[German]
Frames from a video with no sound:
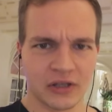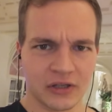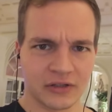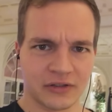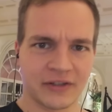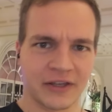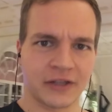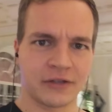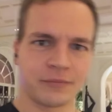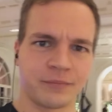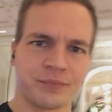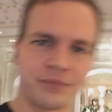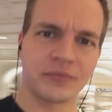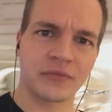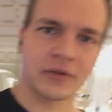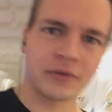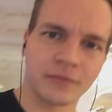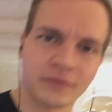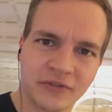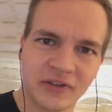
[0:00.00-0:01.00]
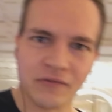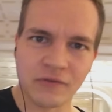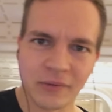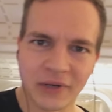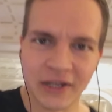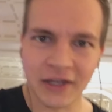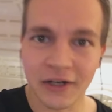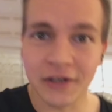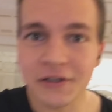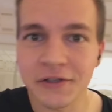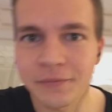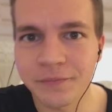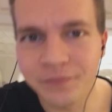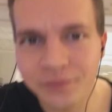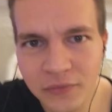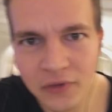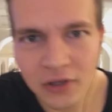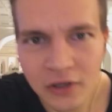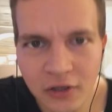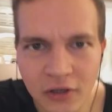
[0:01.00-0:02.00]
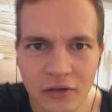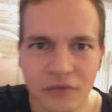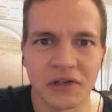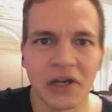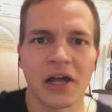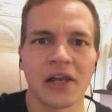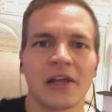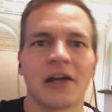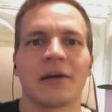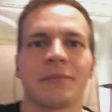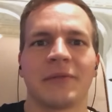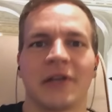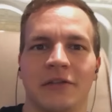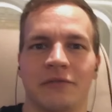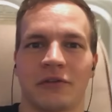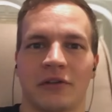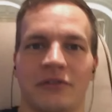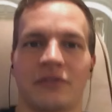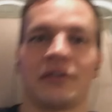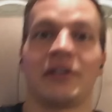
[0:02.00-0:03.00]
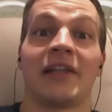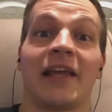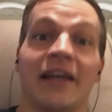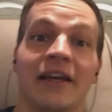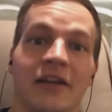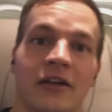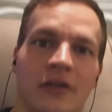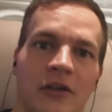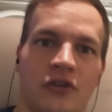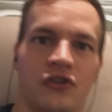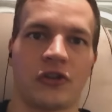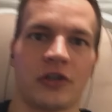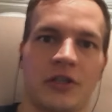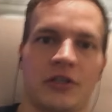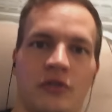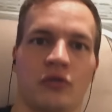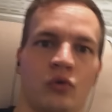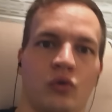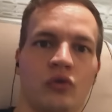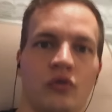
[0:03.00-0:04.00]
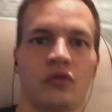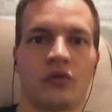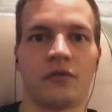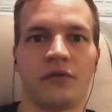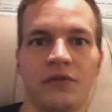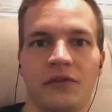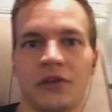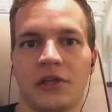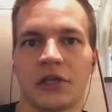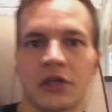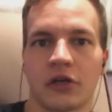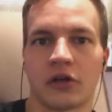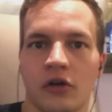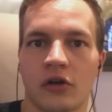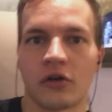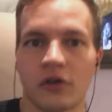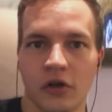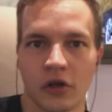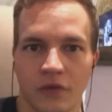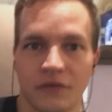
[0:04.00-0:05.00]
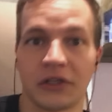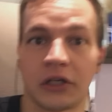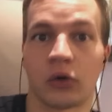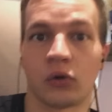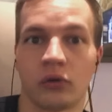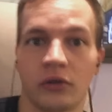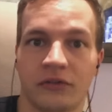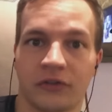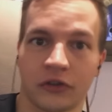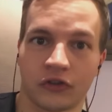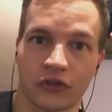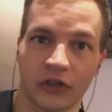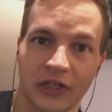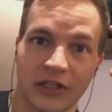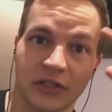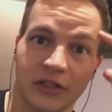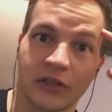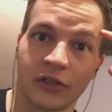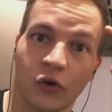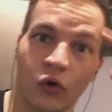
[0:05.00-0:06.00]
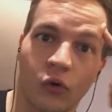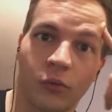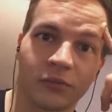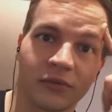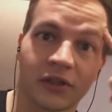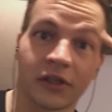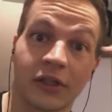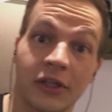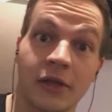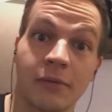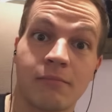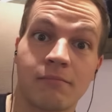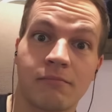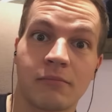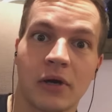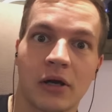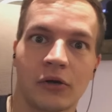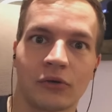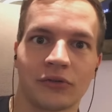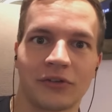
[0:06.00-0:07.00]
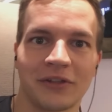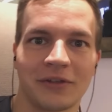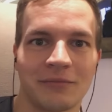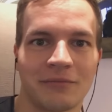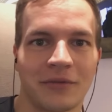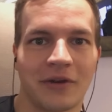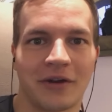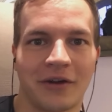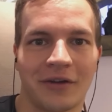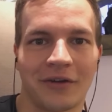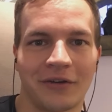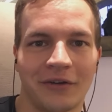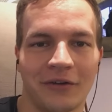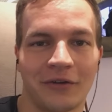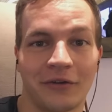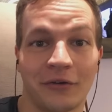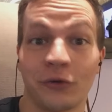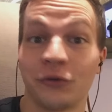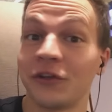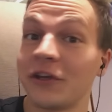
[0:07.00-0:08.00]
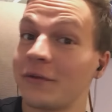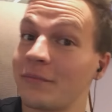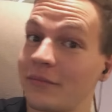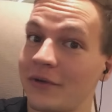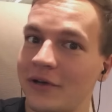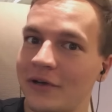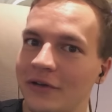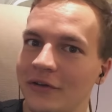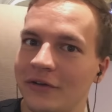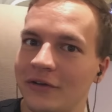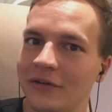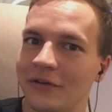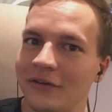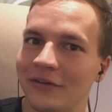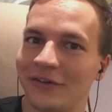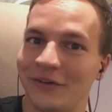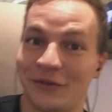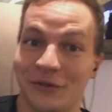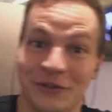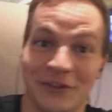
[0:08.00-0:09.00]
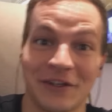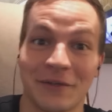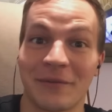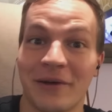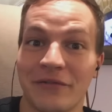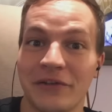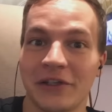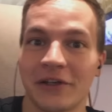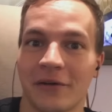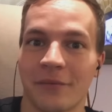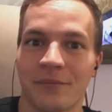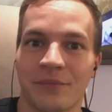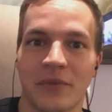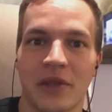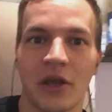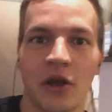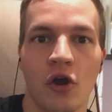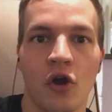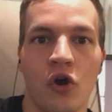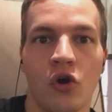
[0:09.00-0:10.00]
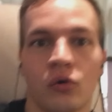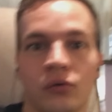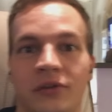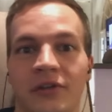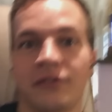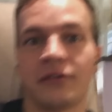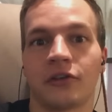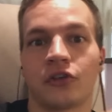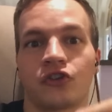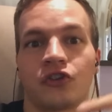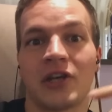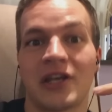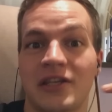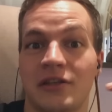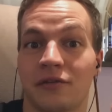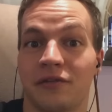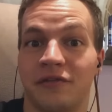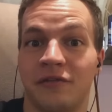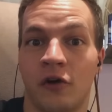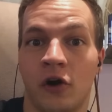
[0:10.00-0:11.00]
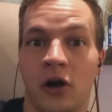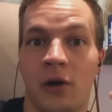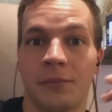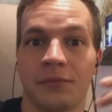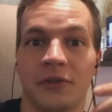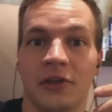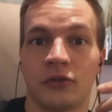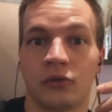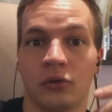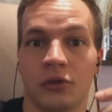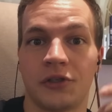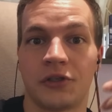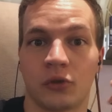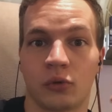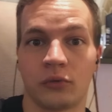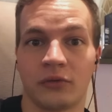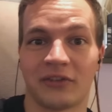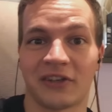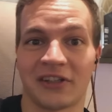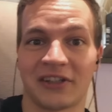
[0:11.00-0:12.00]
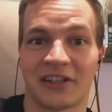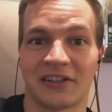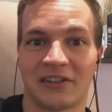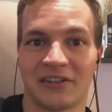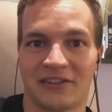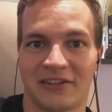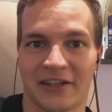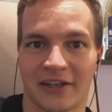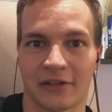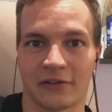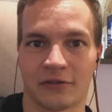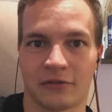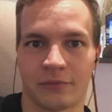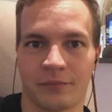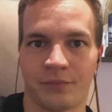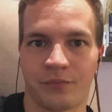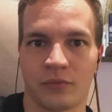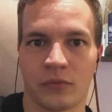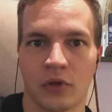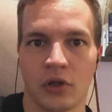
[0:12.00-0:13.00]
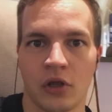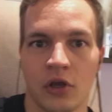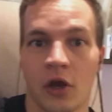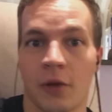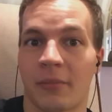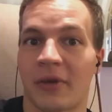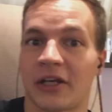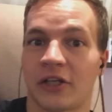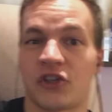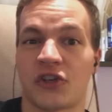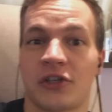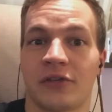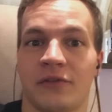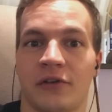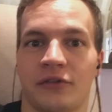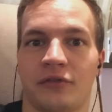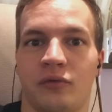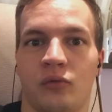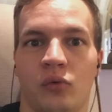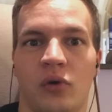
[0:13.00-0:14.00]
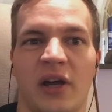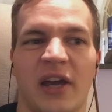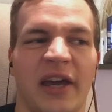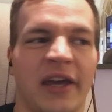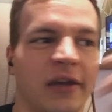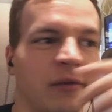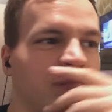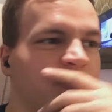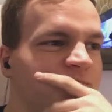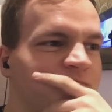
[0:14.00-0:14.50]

Denn, seien wir mal ehrlich, wir alle haben eine etwas längere Geschichte und wir wiederholen diese Geschichte hier oben drin immer und immer und immer und immer wieder. Und diese Geschichte formt natürlich unsere Identität. Meine Geschichte war es früher, hey,